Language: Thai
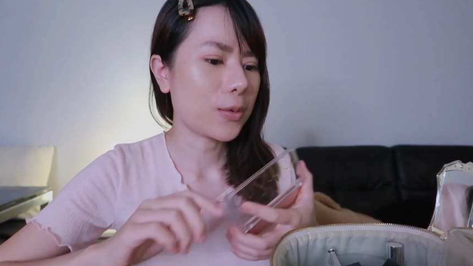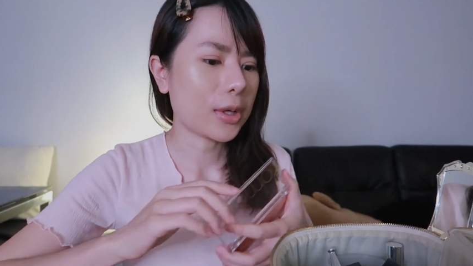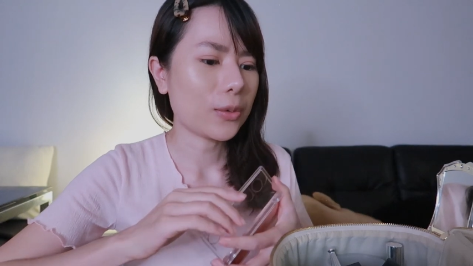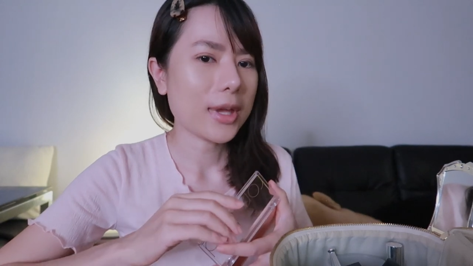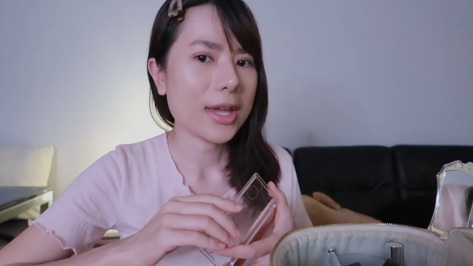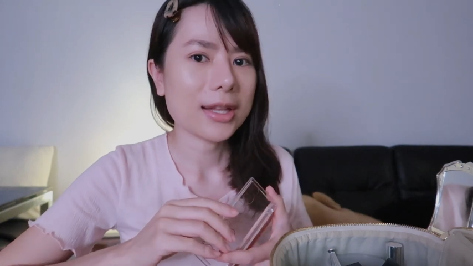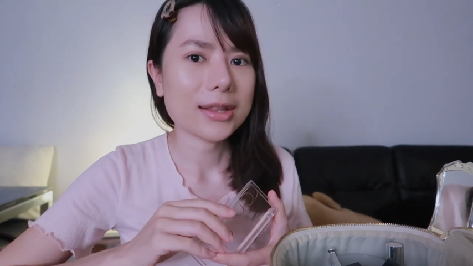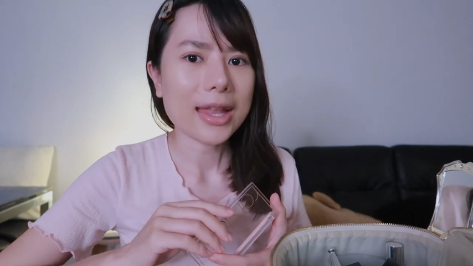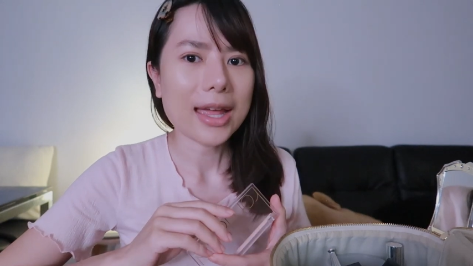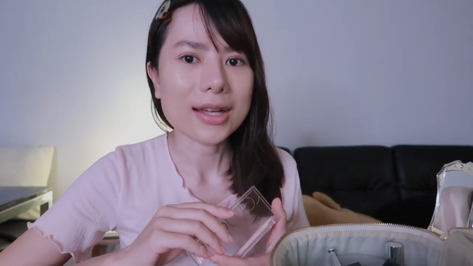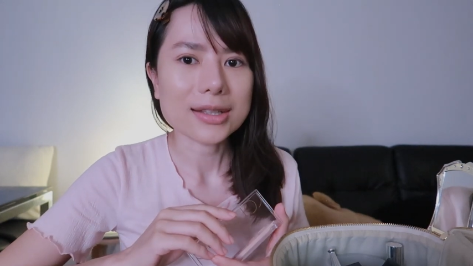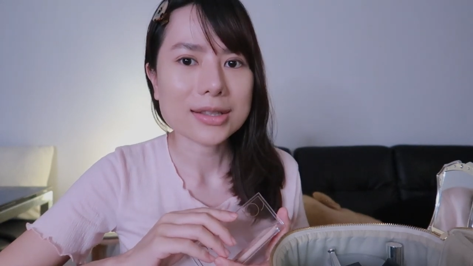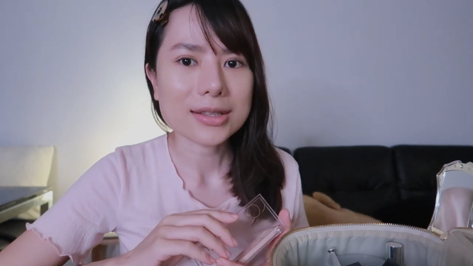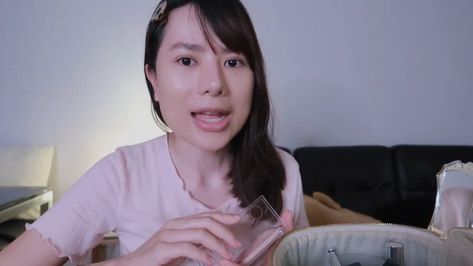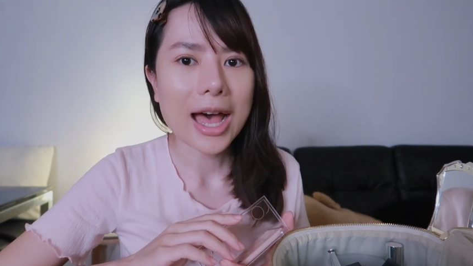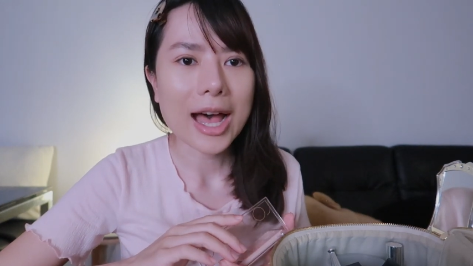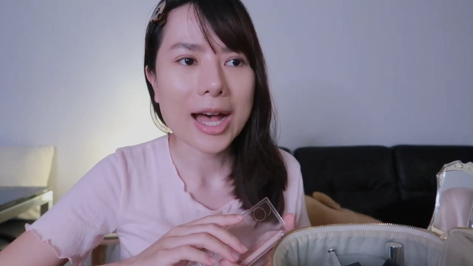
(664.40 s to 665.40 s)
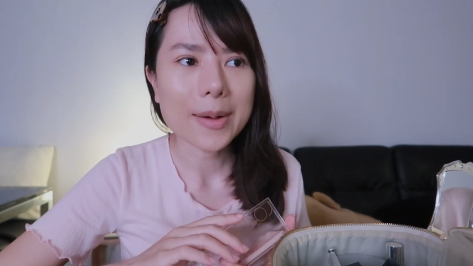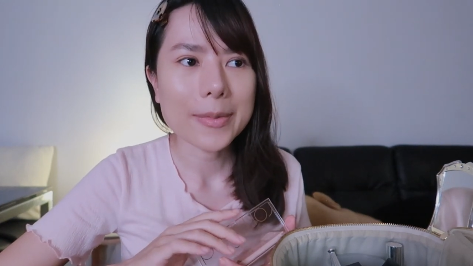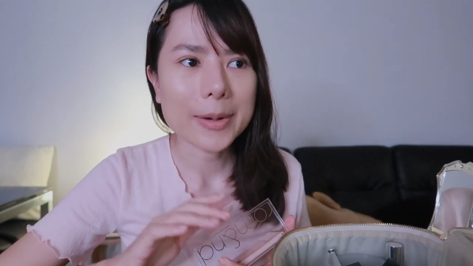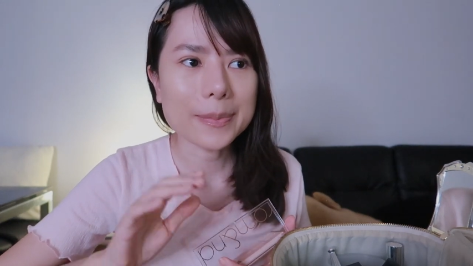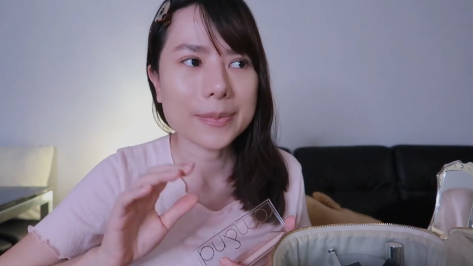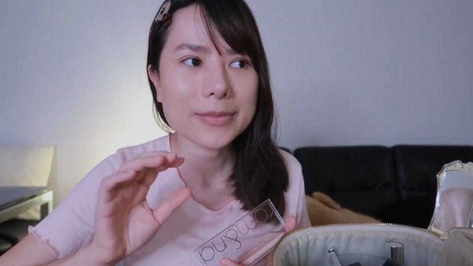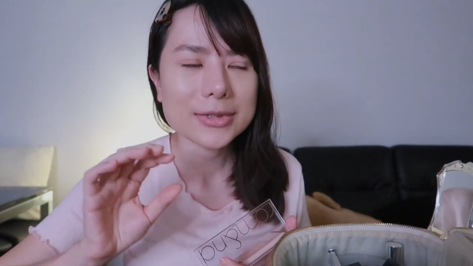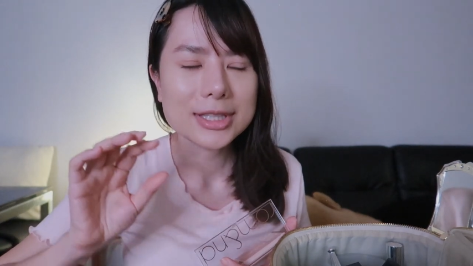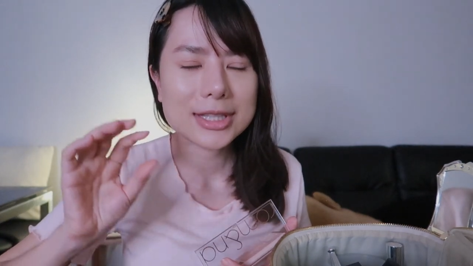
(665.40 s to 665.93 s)
สึกว่าตัวเองแต่งตาแบบ
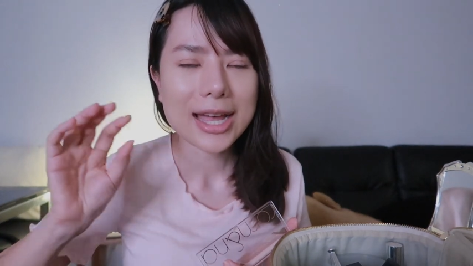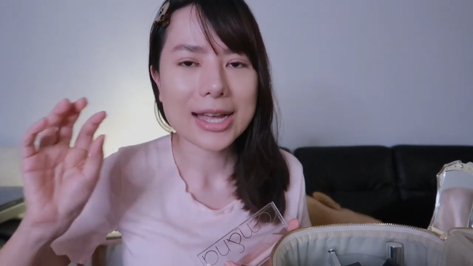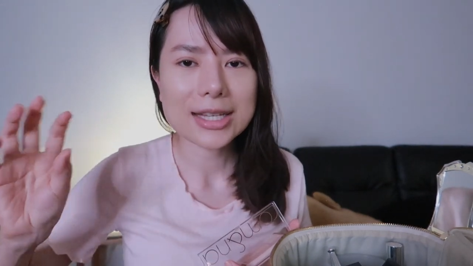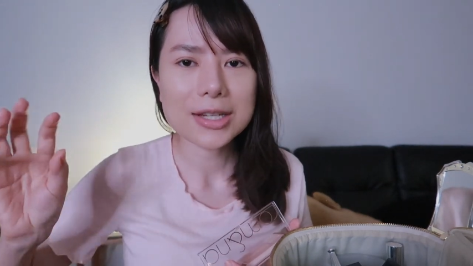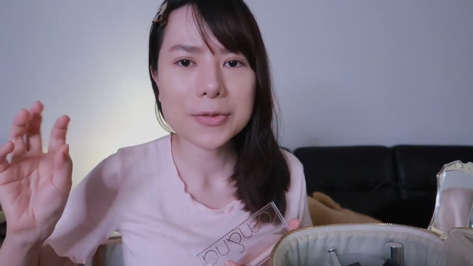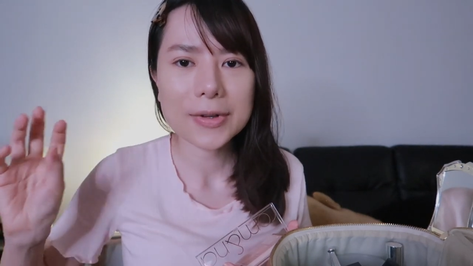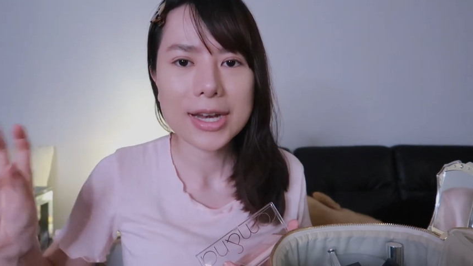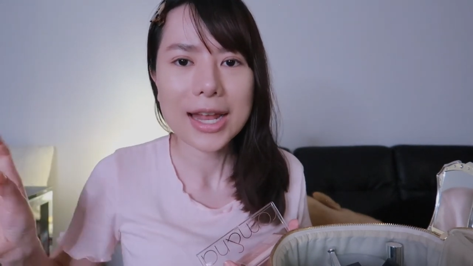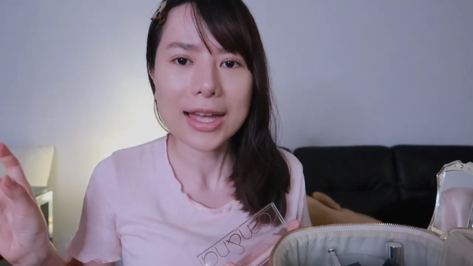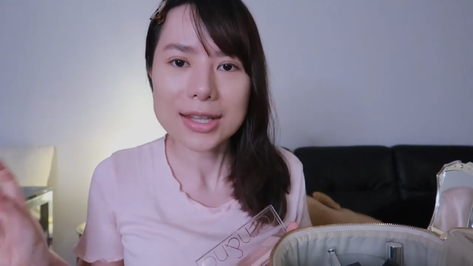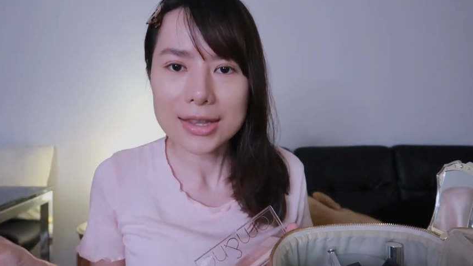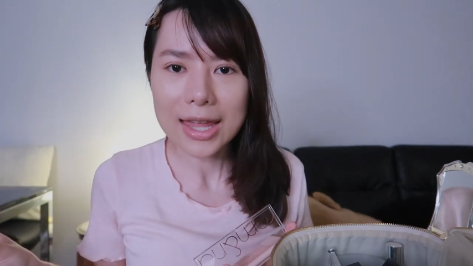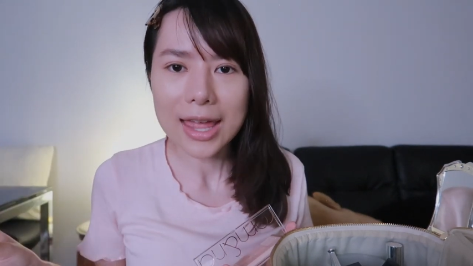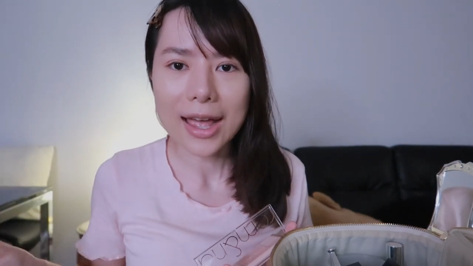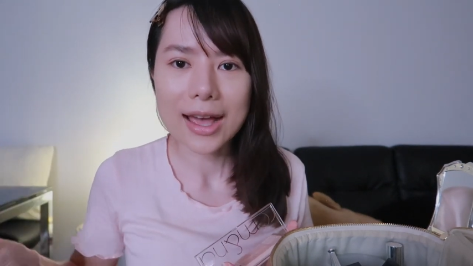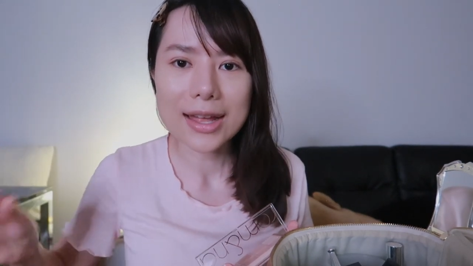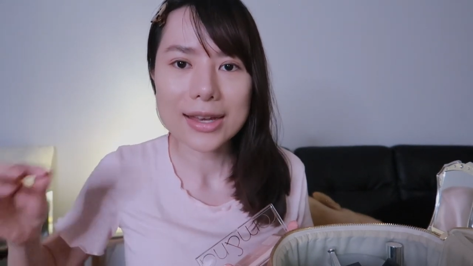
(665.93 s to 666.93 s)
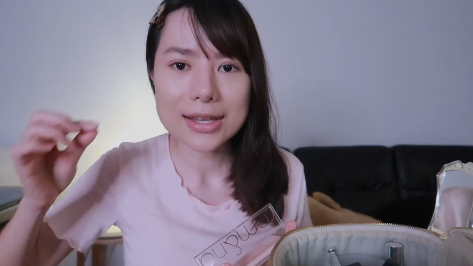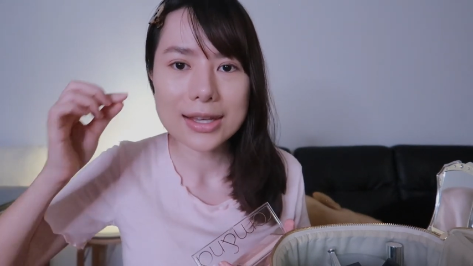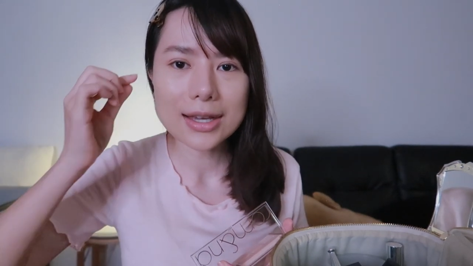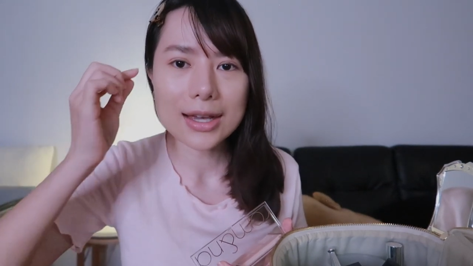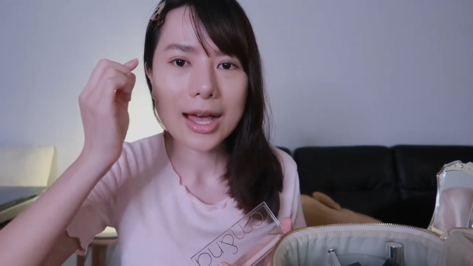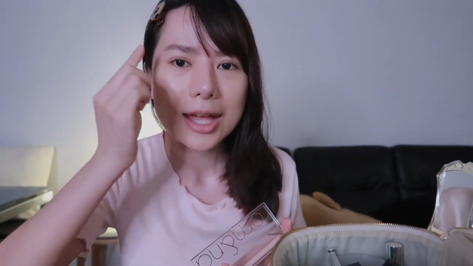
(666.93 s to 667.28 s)
สไตล์ที่ฝรั่งแต่งอะที่